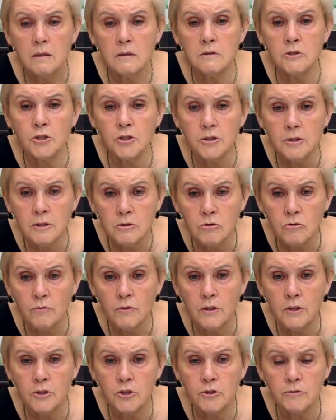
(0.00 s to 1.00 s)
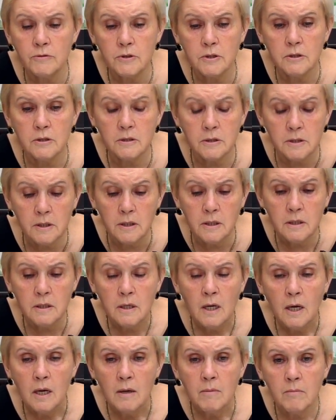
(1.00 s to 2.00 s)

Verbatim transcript: Начинает увеличиваться день.